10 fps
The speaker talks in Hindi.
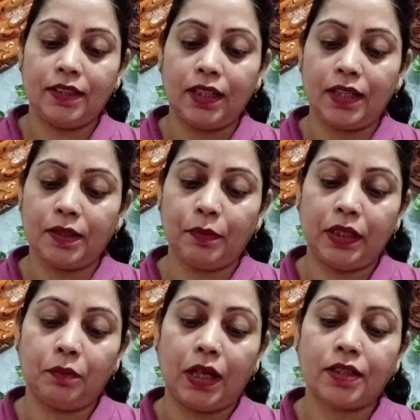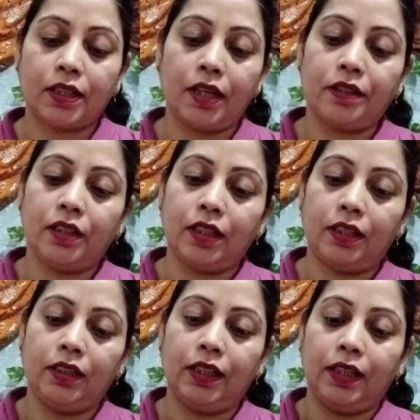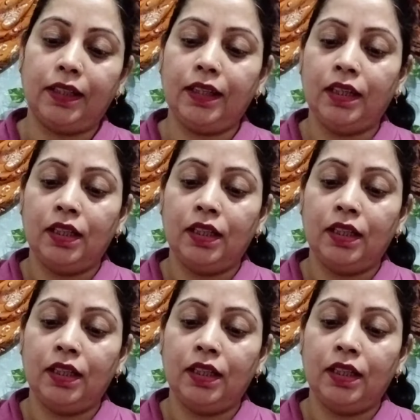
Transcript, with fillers: इस तरह से मैंने मास्क रेडी कर लिया है